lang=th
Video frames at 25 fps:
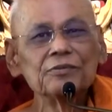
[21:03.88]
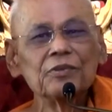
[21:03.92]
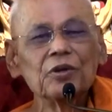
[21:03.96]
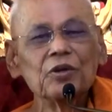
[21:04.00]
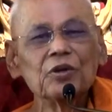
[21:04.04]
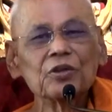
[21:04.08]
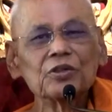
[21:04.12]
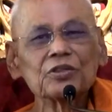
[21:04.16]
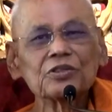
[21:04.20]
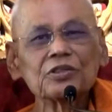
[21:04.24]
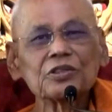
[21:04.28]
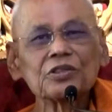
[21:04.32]
ผ
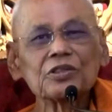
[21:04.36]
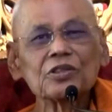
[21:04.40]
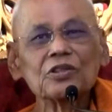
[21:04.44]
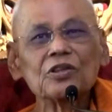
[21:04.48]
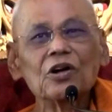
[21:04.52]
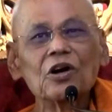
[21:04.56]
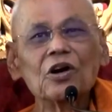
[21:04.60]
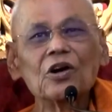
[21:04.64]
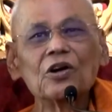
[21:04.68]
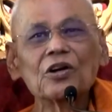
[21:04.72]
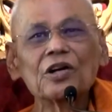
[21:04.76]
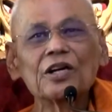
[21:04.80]
ลข
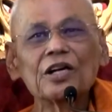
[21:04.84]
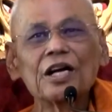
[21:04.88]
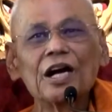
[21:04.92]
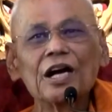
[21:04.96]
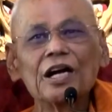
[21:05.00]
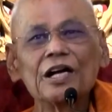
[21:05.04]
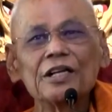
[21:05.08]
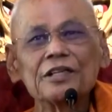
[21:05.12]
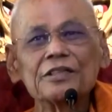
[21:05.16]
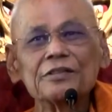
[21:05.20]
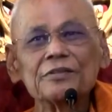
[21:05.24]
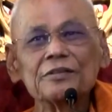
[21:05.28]
อง
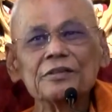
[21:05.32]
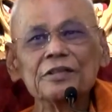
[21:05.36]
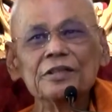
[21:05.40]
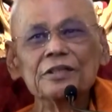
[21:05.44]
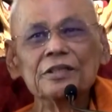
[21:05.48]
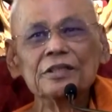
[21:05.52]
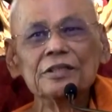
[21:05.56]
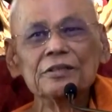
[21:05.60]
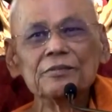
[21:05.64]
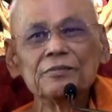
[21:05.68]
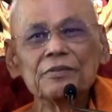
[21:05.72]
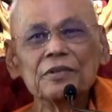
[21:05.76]
การ
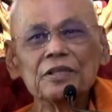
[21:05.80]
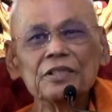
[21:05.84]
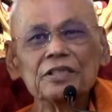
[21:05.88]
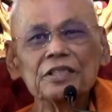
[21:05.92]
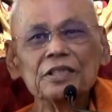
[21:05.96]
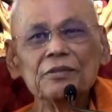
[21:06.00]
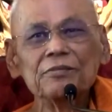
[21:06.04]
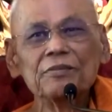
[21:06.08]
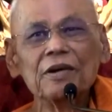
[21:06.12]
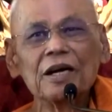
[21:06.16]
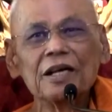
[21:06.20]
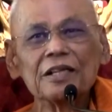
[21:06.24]
ป
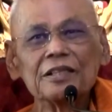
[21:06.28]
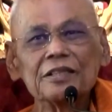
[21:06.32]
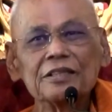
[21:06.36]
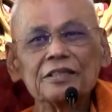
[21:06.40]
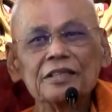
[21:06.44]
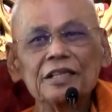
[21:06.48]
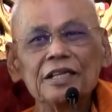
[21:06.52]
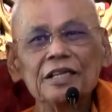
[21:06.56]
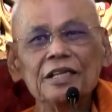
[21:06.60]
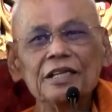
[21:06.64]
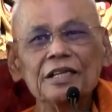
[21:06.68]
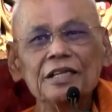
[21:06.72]
ฏิบัติ
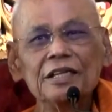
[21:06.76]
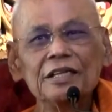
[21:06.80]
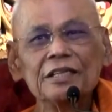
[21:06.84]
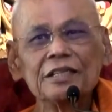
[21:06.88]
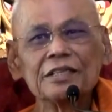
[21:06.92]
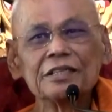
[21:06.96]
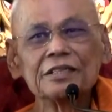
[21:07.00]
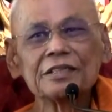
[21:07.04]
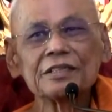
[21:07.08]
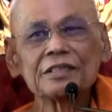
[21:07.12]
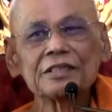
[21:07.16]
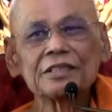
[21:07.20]
ที่
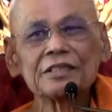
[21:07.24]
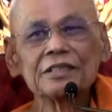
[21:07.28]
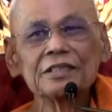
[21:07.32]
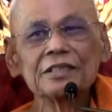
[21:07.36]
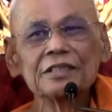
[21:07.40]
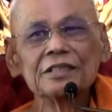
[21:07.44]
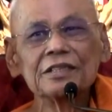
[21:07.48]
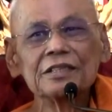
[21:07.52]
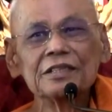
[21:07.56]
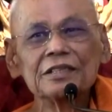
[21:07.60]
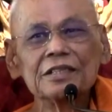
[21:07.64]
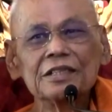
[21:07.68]

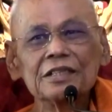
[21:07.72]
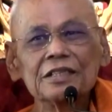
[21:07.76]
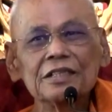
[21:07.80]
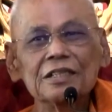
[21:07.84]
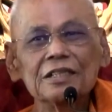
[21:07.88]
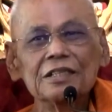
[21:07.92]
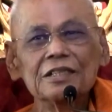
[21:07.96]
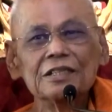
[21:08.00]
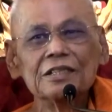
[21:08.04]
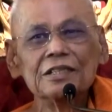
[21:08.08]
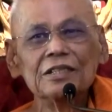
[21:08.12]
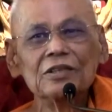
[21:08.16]

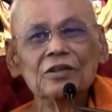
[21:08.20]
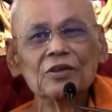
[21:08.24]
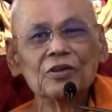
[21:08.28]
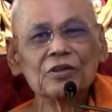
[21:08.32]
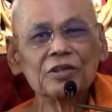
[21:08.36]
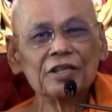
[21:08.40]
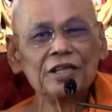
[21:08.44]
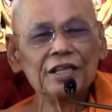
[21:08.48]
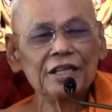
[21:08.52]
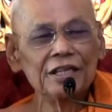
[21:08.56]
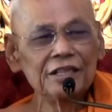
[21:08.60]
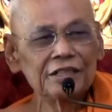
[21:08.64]
โย
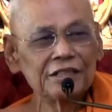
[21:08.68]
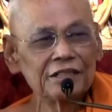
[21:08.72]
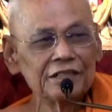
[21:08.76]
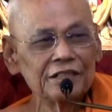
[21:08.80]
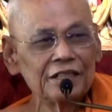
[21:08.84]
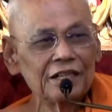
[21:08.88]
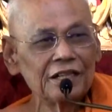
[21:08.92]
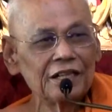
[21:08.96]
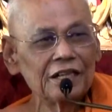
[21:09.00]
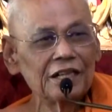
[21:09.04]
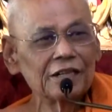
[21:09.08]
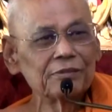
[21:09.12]
คีจะ
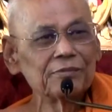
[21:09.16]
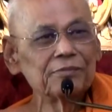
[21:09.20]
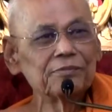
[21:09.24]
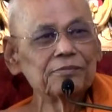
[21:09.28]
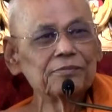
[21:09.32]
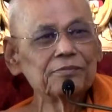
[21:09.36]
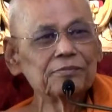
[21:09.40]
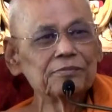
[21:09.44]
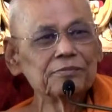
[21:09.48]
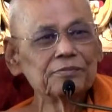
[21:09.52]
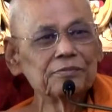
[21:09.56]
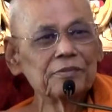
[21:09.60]
ได้รับ
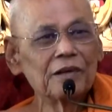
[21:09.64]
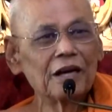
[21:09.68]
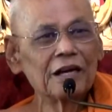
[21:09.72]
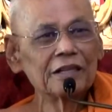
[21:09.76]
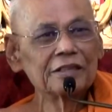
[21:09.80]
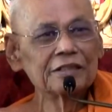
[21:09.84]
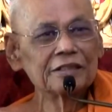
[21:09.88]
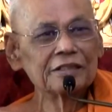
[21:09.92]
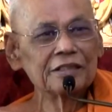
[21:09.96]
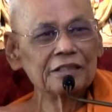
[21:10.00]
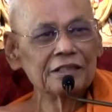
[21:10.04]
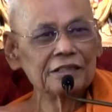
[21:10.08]
อั
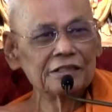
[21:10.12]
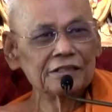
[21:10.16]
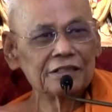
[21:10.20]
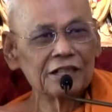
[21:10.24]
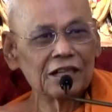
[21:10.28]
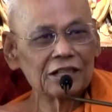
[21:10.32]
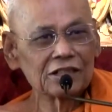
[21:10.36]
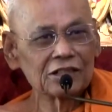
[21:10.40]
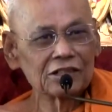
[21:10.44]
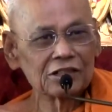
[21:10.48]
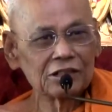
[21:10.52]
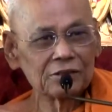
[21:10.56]
นเกิด
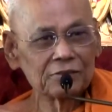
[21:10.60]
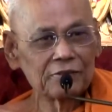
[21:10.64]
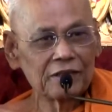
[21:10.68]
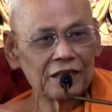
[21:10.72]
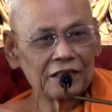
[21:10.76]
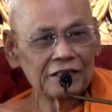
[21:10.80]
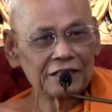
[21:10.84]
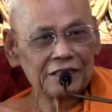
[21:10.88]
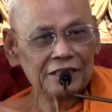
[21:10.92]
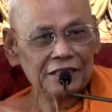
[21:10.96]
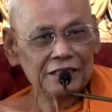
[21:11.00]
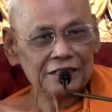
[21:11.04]
จากส
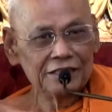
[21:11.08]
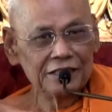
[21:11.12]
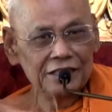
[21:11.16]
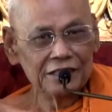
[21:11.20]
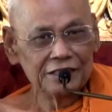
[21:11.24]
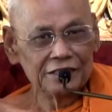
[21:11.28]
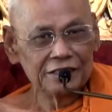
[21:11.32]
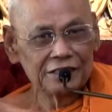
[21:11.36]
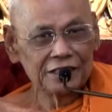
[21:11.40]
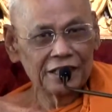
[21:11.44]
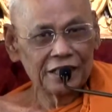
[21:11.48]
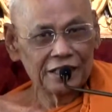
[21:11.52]
มาธิจิ
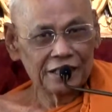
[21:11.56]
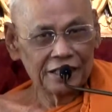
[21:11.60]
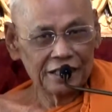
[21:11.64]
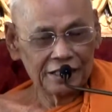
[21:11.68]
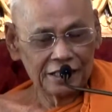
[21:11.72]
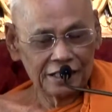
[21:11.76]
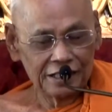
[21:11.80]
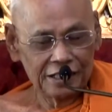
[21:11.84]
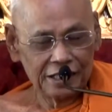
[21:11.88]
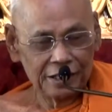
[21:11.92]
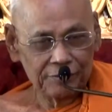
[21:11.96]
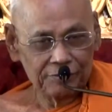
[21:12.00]
ตใน
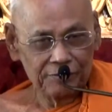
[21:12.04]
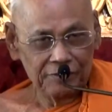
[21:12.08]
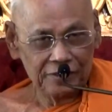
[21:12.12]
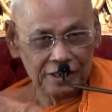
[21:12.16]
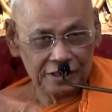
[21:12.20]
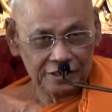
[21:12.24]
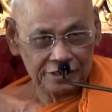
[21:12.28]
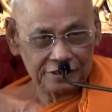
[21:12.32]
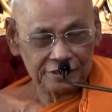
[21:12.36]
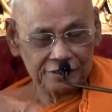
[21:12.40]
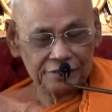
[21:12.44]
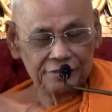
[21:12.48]
ระดับห
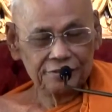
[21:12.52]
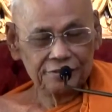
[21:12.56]
นึ่ง